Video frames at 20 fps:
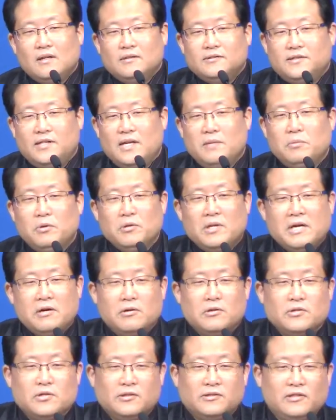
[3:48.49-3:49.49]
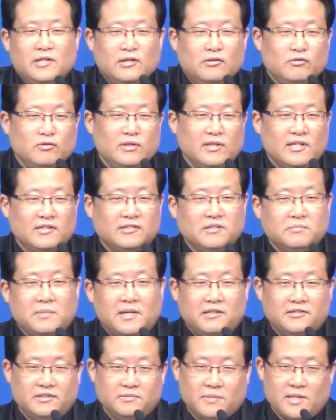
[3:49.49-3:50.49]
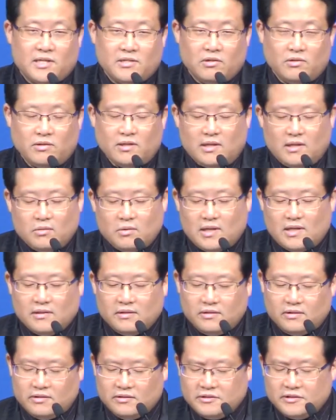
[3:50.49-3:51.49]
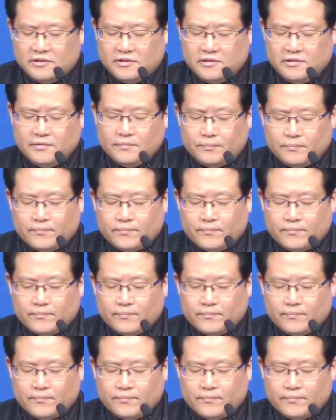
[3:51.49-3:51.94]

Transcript: 세 번에 걸쳐서 예수님께서 말씀하셨다라고 하는 뜻은